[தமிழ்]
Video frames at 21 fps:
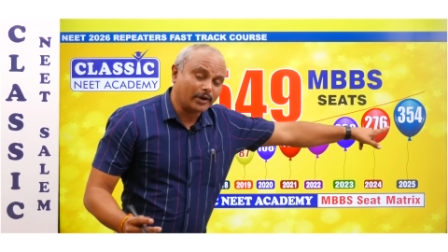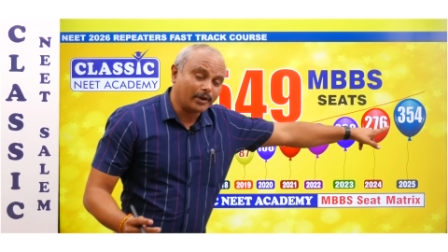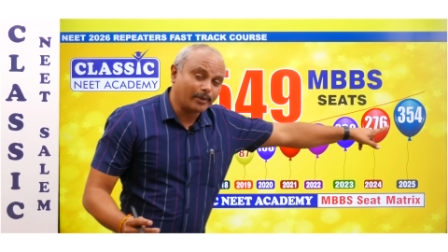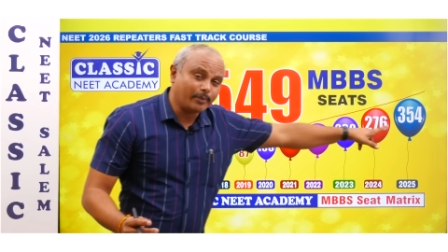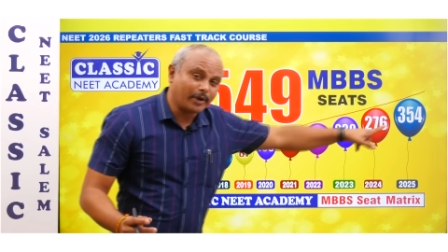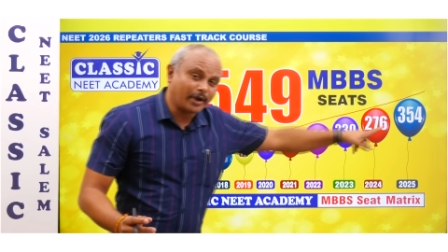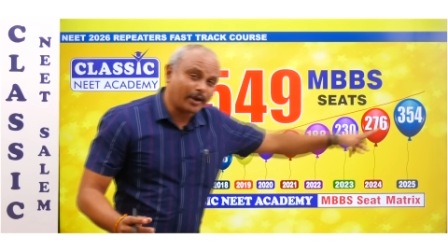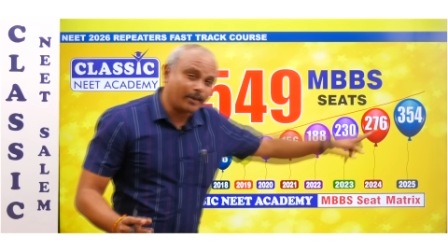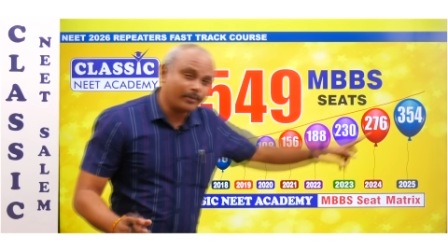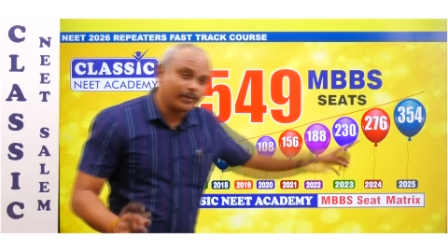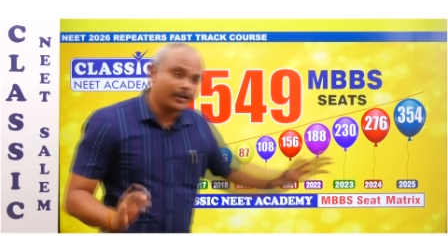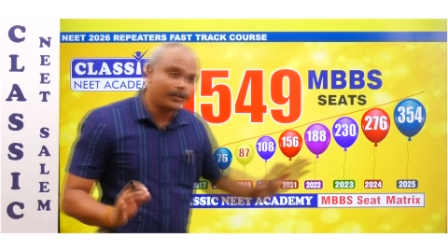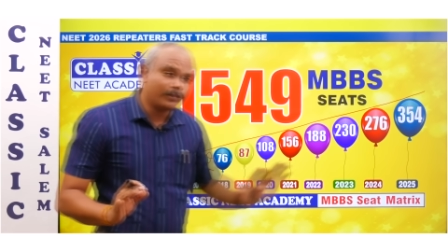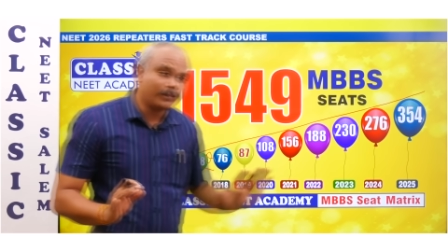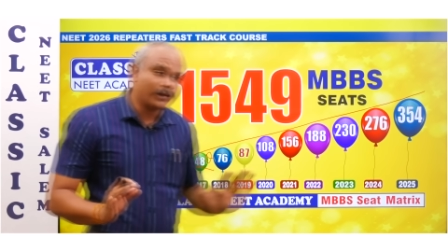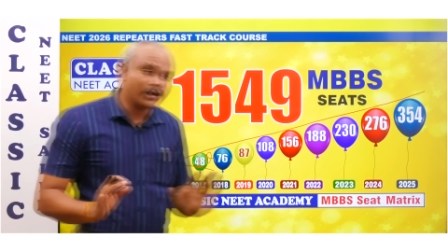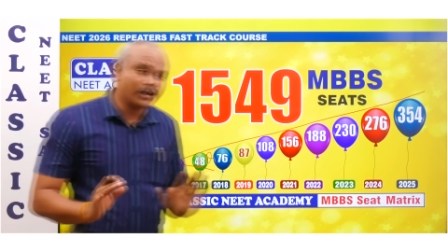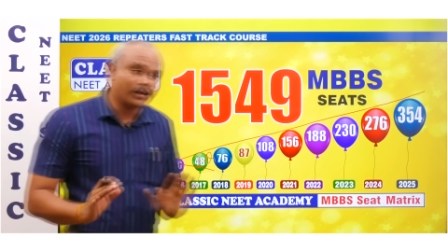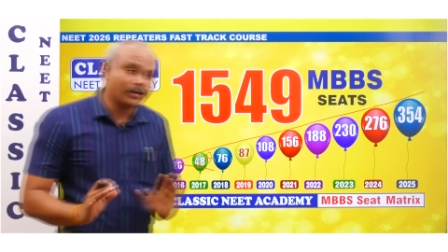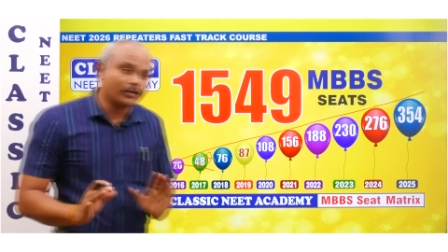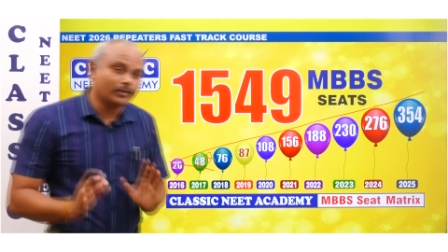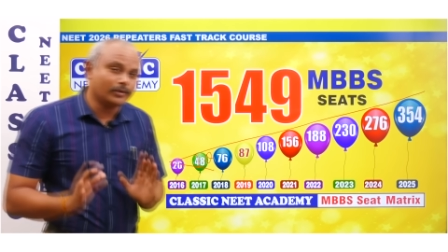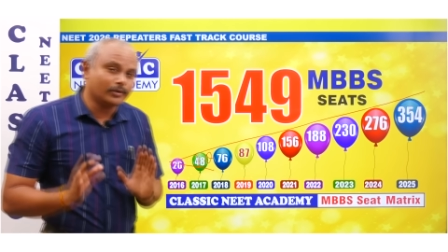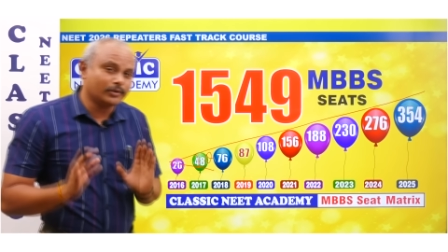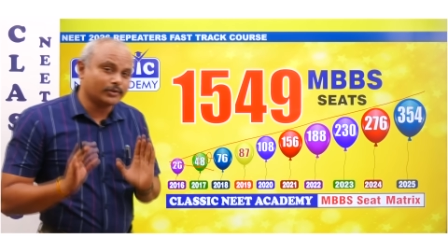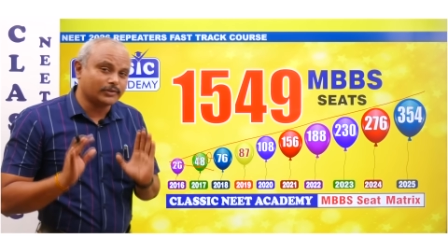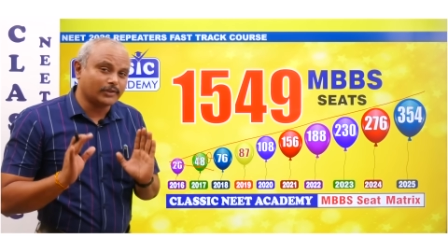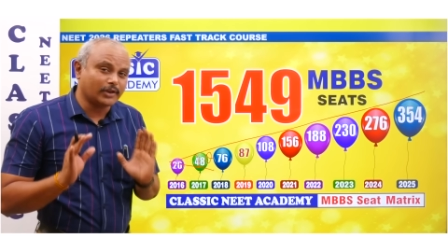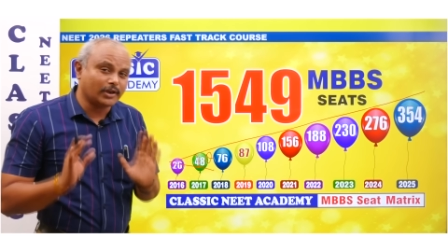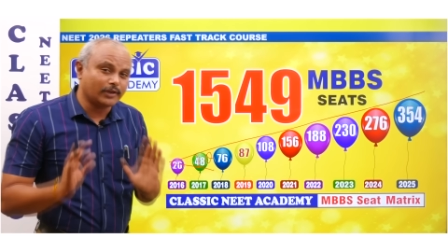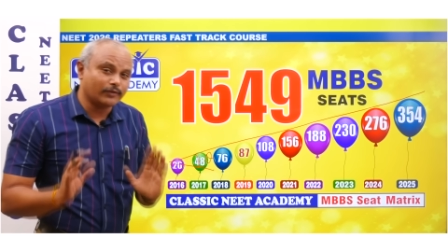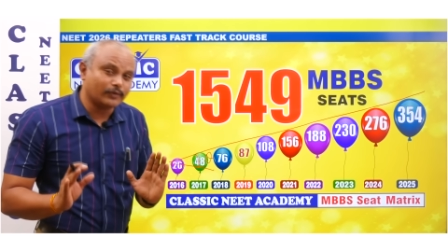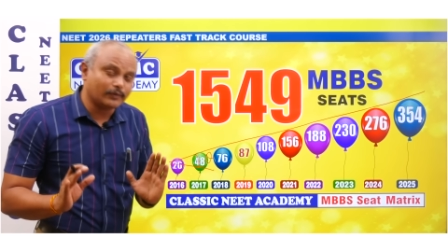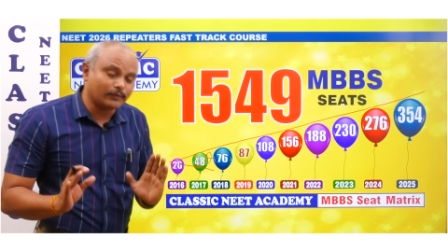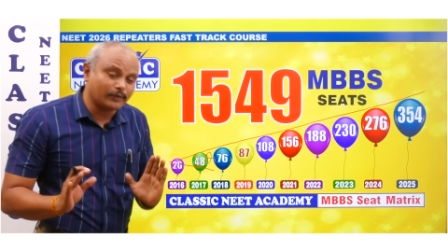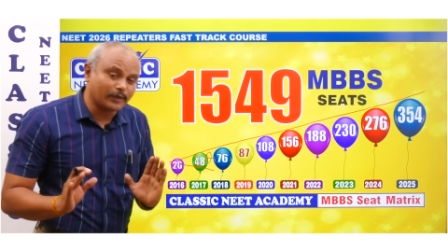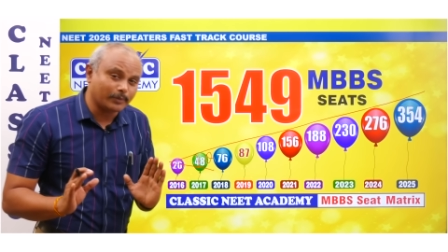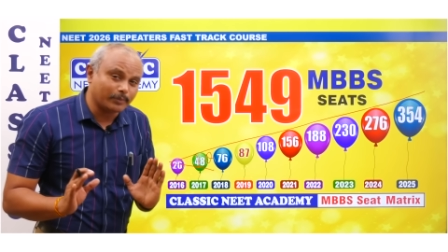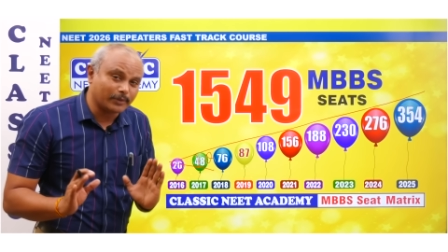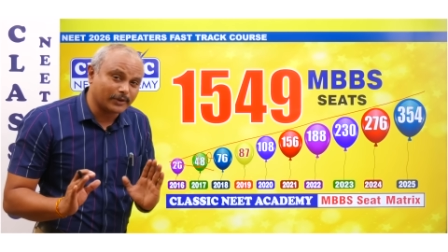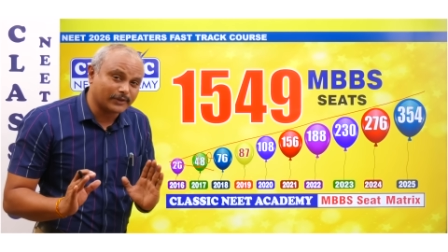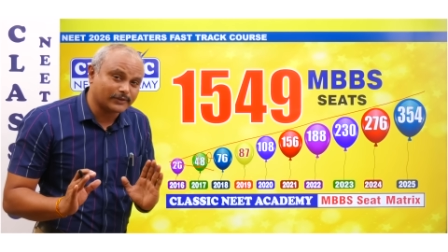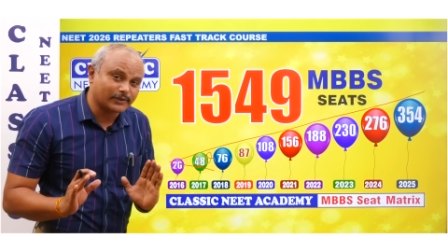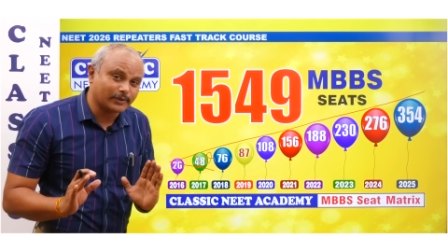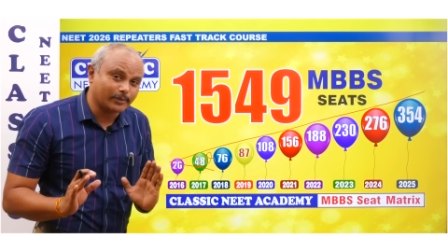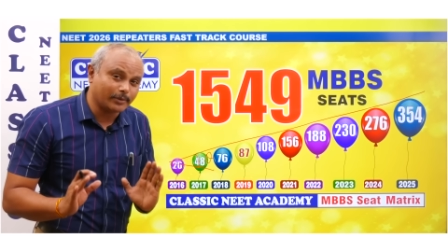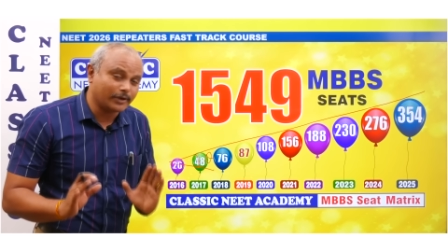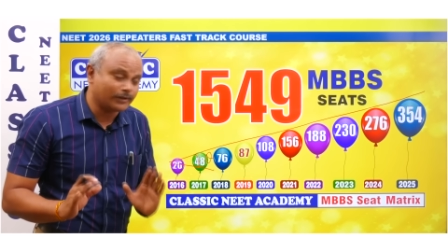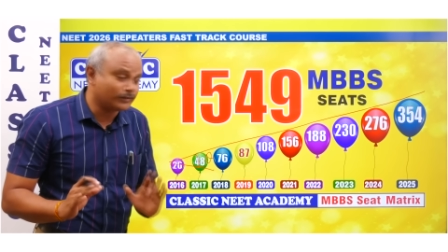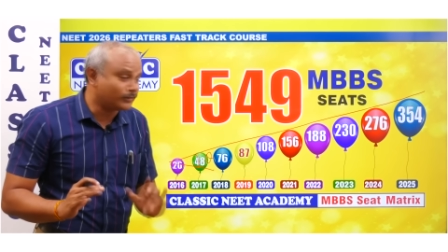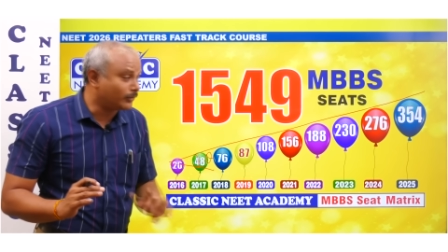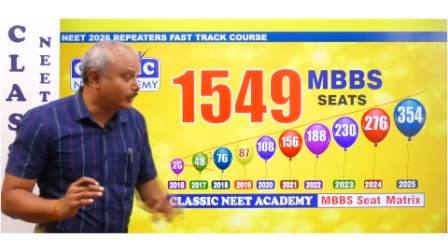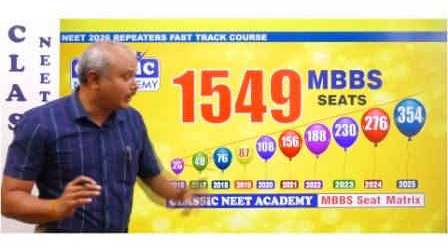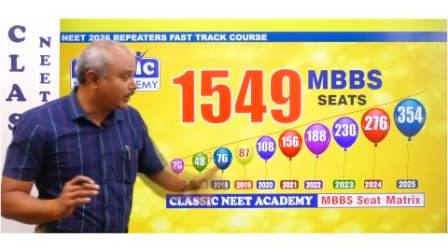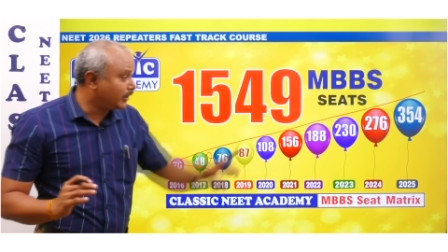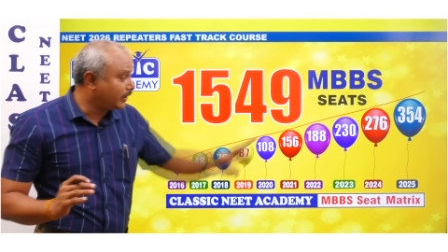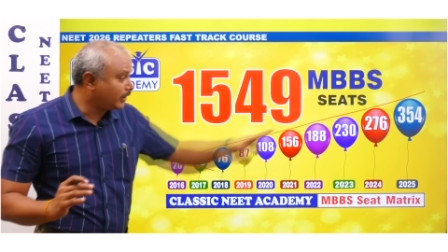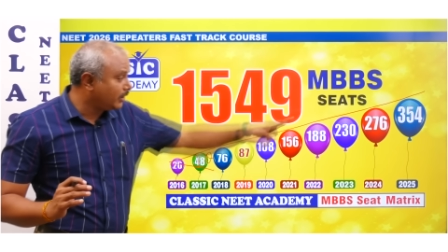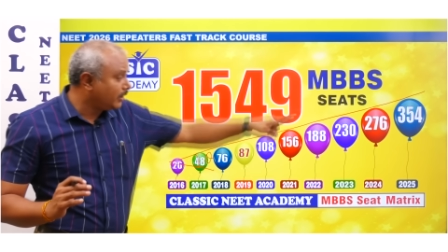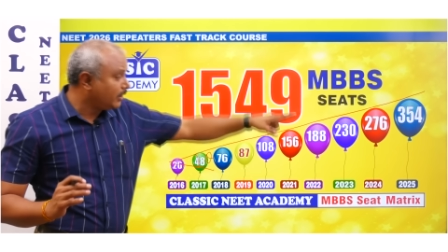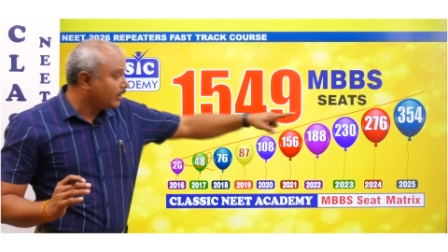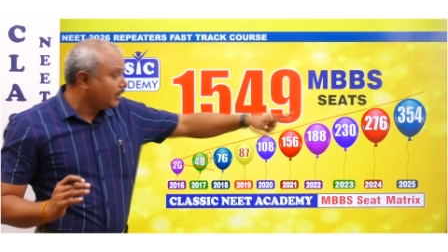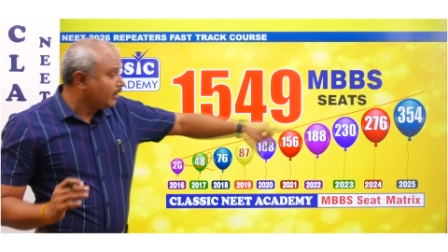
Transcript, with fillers: நம்ம கமிட் பண்ணியிருந்தோம் த்ரீ ஃபிஃப்டி ப்ளஸ் அப்படின்னு சொல்லிட்டு